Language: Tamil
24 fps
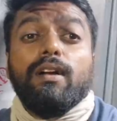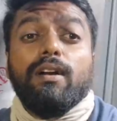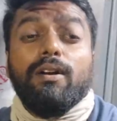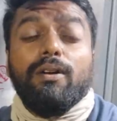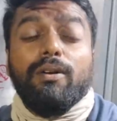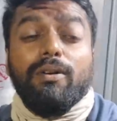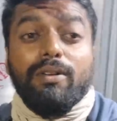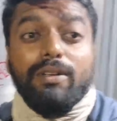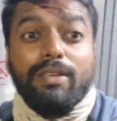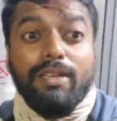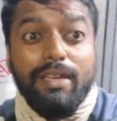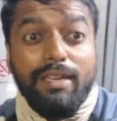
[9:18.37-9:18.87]

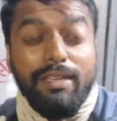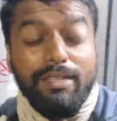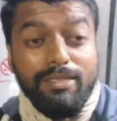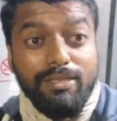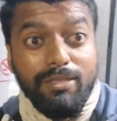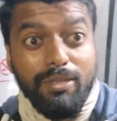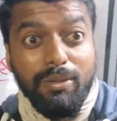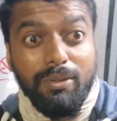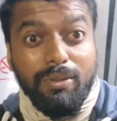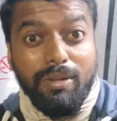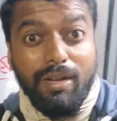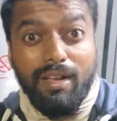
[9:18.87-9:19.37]
ஓகே ஸோ
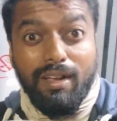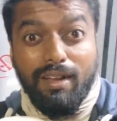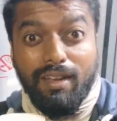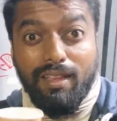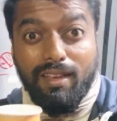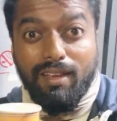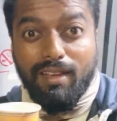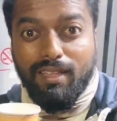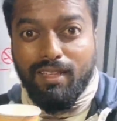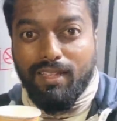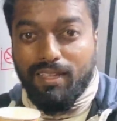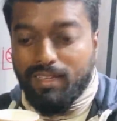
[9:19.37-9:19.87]

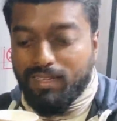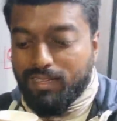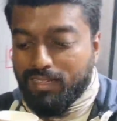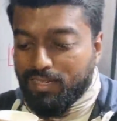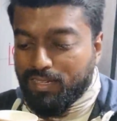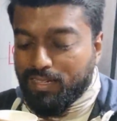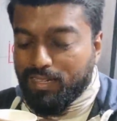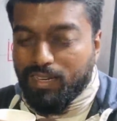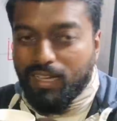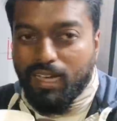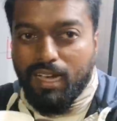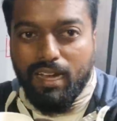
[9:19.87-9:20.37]
காலையில்
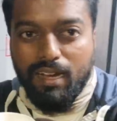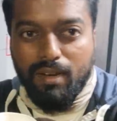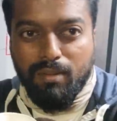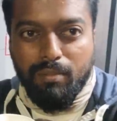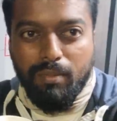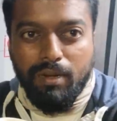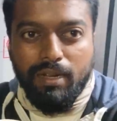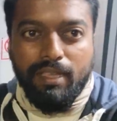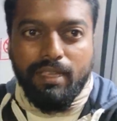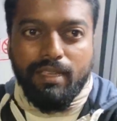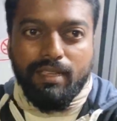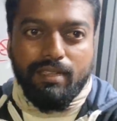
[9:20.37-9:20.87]
நாலு
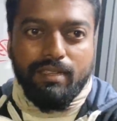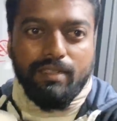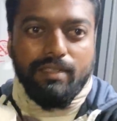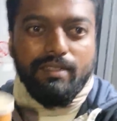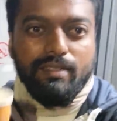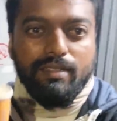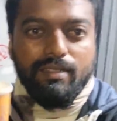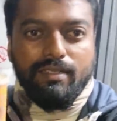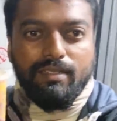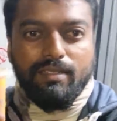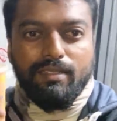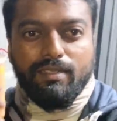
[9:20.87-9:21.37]
மணி
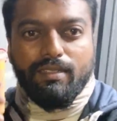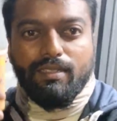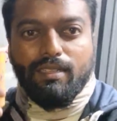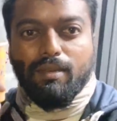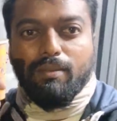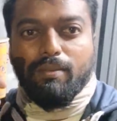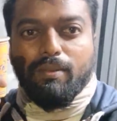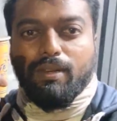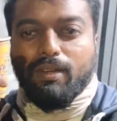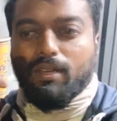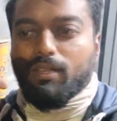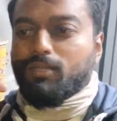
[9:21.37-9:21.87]

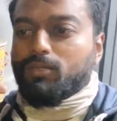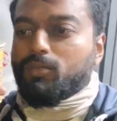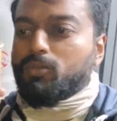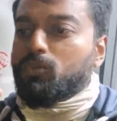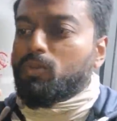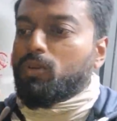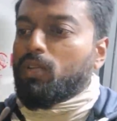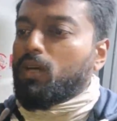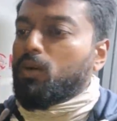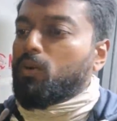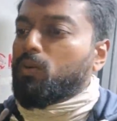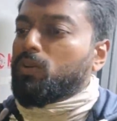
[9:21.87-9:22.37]
பாருங்க
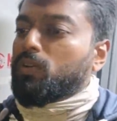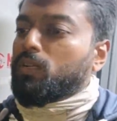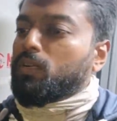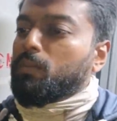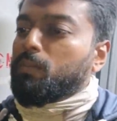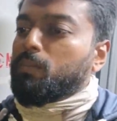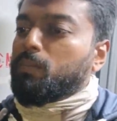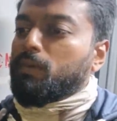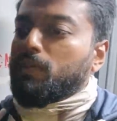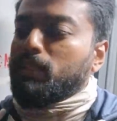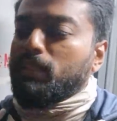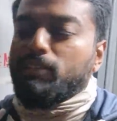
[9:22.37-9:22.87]
சூடாக ஒரு
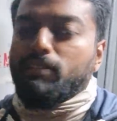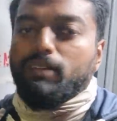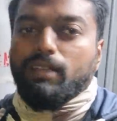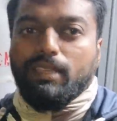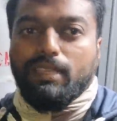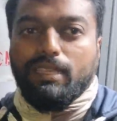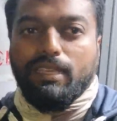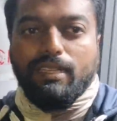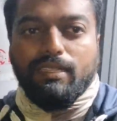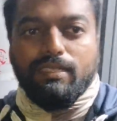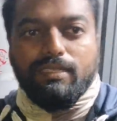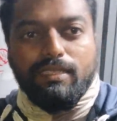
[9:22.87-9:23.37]
கப் டீ
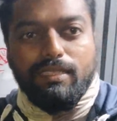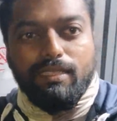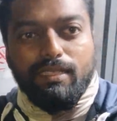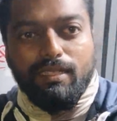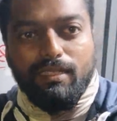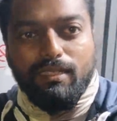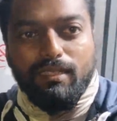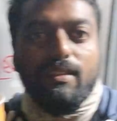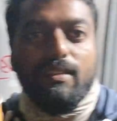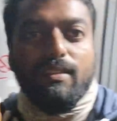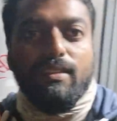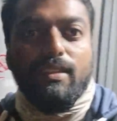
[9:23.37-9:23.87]
வாங்கியாச்சு
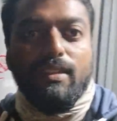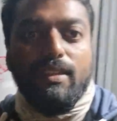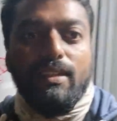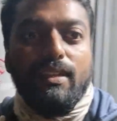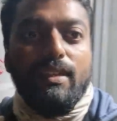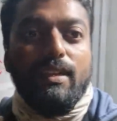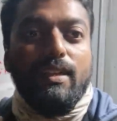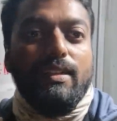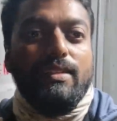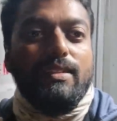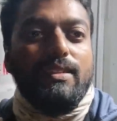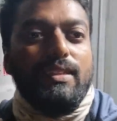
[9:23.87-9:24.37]

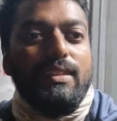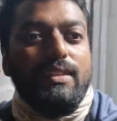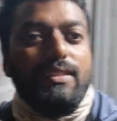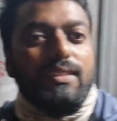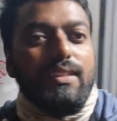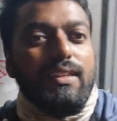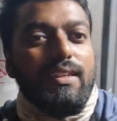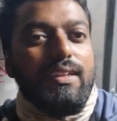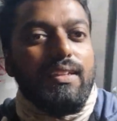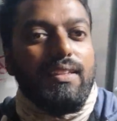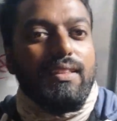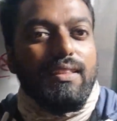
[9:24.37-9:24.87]
திண்டுக்கல்
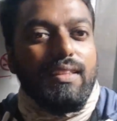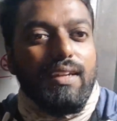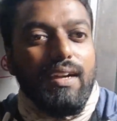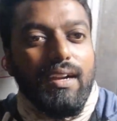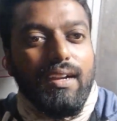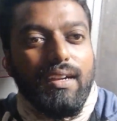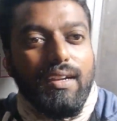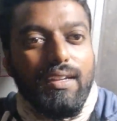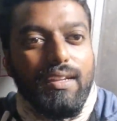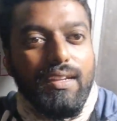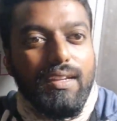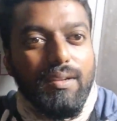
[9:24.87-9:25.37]
ஸ்டேஷனை
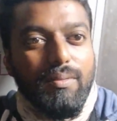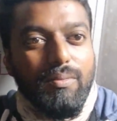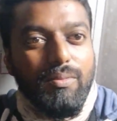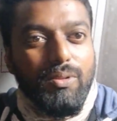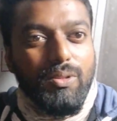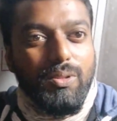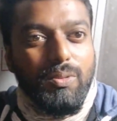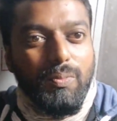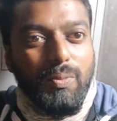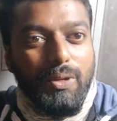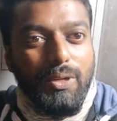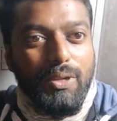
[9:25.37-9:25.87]
தாண்டி நம்ம
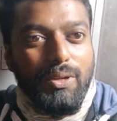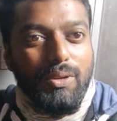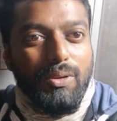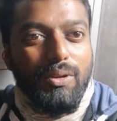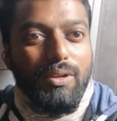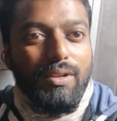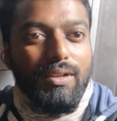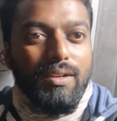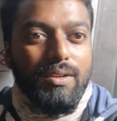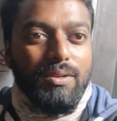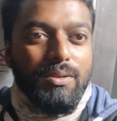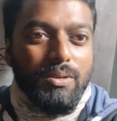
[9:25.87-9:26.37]
வந்து
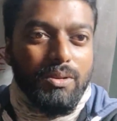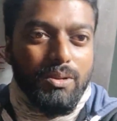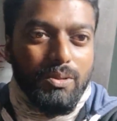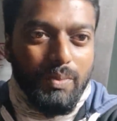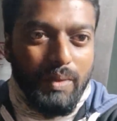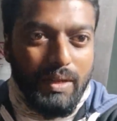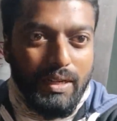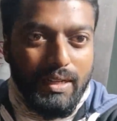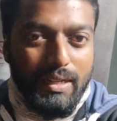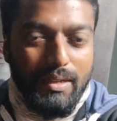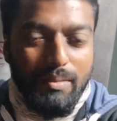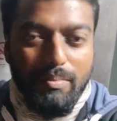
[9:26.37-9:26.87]
போயிட்டுருக்கோம் இன்னொரு
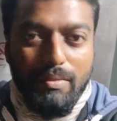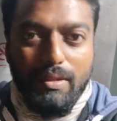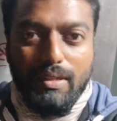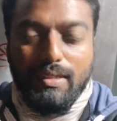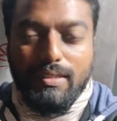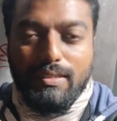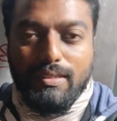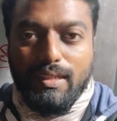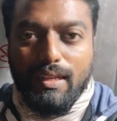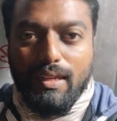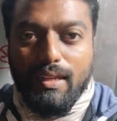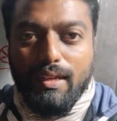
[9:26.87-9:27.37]
டுவெண்ட்டி
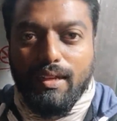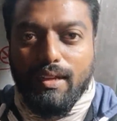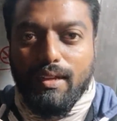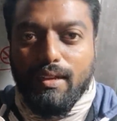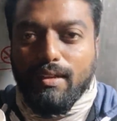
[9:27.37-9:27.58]
மினிட்ஸில்